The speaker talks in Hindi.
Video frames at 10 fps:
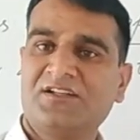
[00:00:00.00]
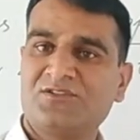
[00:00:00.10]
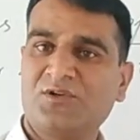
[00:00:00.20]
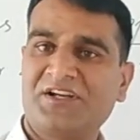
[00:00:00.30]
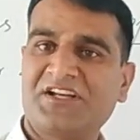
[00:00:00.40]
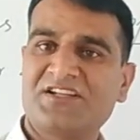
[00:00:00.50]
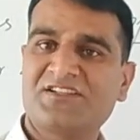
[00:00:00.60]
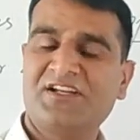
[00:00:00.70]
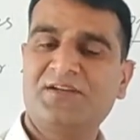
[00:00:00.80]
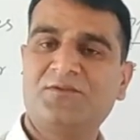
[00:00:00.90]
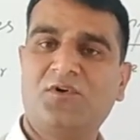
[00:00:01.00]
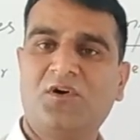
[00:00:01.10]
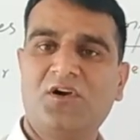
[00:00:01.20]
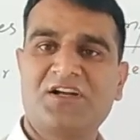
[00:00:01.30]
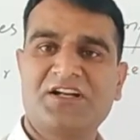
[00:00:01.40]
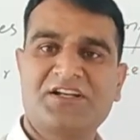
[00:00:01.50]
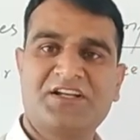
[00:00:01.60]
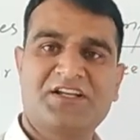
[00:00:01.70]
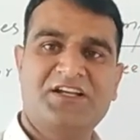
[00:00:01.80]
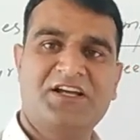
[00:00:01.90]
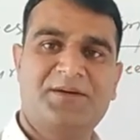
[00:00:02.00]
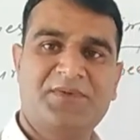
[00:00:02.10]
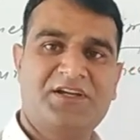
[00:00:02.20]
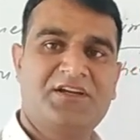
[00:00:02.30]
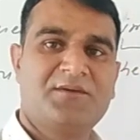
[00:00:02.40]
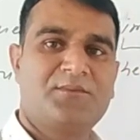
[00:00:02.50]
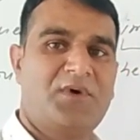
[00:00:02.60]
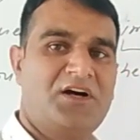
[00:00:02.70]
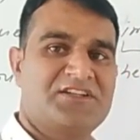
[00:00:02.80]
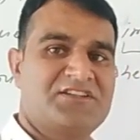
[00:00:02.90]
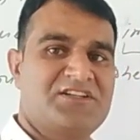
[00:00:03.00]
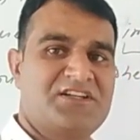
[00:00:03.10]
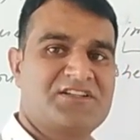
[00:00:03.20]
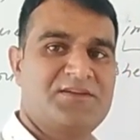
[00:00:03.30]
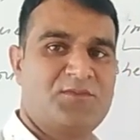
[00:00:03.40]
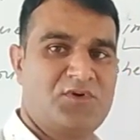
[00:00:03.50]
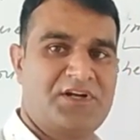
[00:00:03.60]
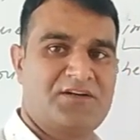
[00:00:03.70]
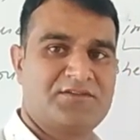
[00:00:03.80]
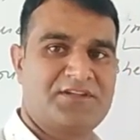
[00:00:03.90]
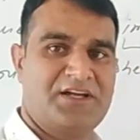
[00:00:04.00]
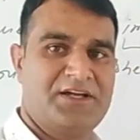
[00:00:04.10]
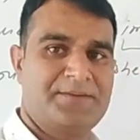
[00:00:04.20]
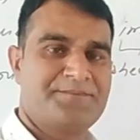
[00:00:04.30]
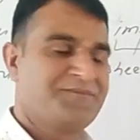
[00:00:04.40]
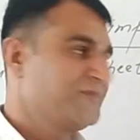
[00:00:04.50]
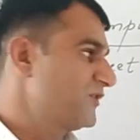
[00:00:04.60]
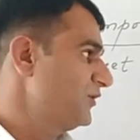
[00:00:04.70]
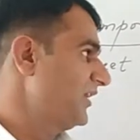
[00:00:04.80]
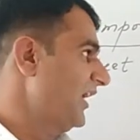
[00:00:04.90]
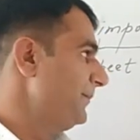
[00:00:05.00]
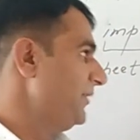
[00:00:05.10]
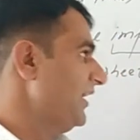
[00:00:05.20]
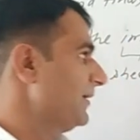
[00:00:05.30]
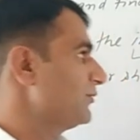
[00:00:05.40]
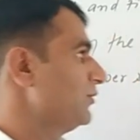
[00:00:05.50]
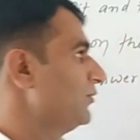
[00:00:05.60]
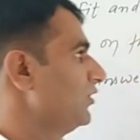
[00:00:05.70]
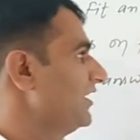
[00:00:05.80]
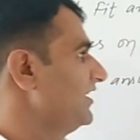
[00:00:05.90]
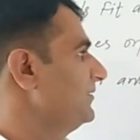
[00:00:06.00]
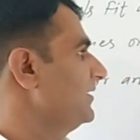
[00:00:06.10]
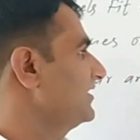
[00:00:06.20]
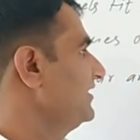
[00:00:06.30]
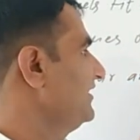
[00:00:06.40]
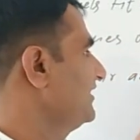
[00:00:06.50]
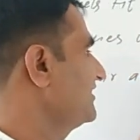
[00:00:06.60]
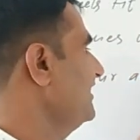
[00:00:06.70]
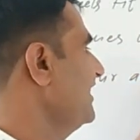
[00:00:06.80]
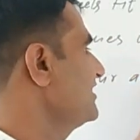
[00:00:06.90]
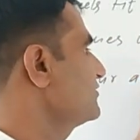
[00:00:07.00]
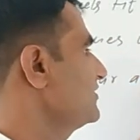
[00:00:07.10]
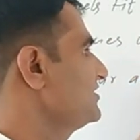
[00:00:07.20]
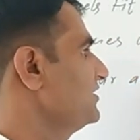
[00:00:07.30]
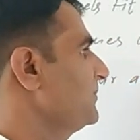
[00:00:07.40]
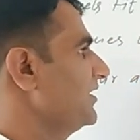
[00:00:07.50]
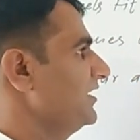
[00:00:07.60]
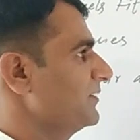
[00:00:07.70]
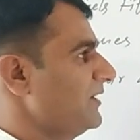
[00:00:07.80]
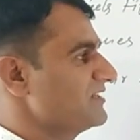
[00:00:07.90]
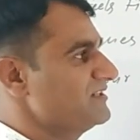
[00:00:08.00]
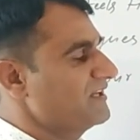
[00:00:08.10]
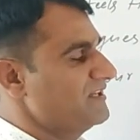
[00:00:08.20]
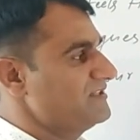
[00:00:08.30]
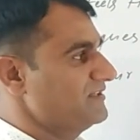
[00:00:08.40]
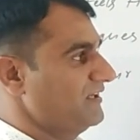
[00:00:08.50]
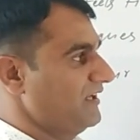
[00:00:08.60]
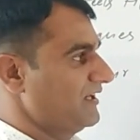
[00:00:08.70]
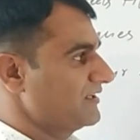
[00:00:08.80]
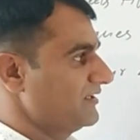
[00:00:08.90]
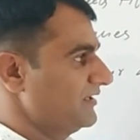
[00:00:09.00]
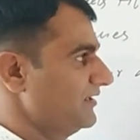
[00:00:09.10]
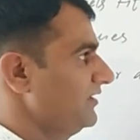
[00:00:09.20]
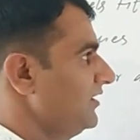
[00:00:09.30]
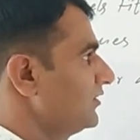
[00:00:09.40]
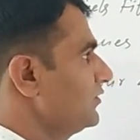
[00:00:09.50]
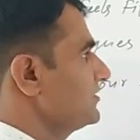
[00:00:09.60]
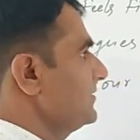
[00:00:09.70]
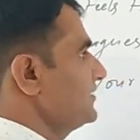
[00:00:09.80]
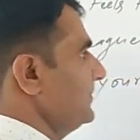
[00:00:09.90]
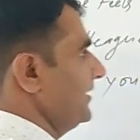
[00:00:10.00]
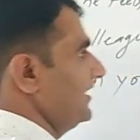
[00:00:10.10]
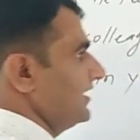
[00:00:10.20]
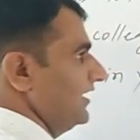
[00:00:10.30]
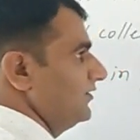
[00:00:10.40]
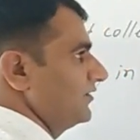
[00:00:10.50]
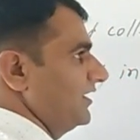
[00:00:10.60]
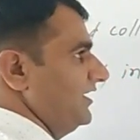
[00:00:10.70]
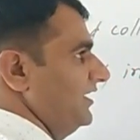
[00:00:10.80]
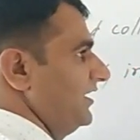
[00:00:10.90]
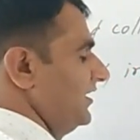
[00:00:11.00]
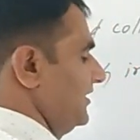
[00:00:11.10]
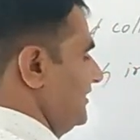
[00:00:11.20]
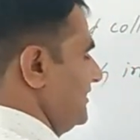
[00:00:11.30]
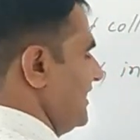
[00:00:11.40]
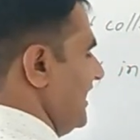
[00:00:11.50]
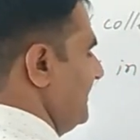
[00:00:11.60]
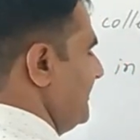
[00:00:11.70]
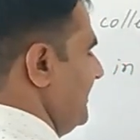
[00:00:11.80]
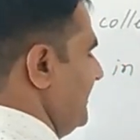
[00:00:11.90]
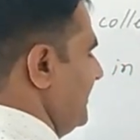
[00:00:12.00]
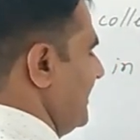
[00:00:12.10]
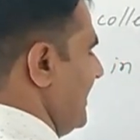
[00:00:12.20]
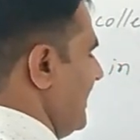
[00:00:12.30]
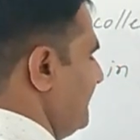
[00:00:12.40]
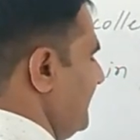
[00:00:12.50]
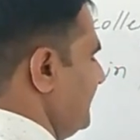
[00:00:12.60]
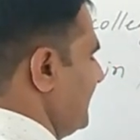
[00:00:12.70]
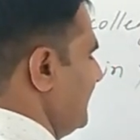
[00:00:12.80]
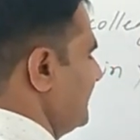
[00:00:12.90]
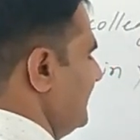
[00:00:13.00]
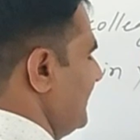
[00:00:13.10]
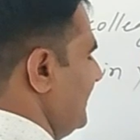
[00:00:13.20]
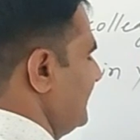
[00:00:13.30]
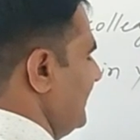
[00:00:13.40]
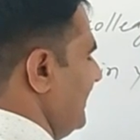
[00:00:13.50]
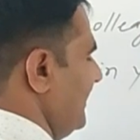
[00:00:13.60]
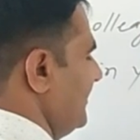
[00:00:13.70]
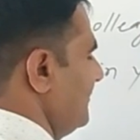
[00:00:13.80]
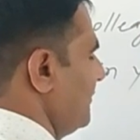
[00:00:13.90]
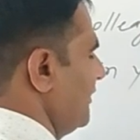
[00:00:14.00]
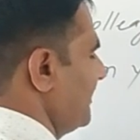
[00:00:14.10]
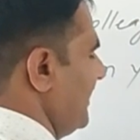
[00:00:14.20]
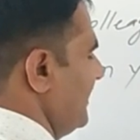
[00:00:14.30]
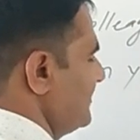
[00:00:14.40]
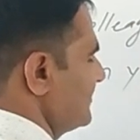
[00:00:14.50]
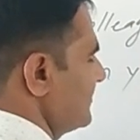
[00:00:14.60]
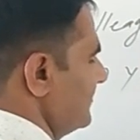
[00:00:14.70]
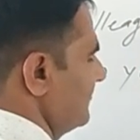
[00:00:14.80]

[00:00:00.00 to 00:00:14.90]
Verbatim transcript: जो अट्रैक्शन है वो होल्ड रखने के लिए हमें बहुत अच्छे ढंग से बोलना होता है तो यहाँ पे आपको बोलना नहीं बल्कि लिखना आंसर सीट पे कि एक भाषण कैसे तैयार करें तो सबसे पहले क्या लोगे यहाँ पे आपने टाइटल डाल दिया इम्पोर्टेंस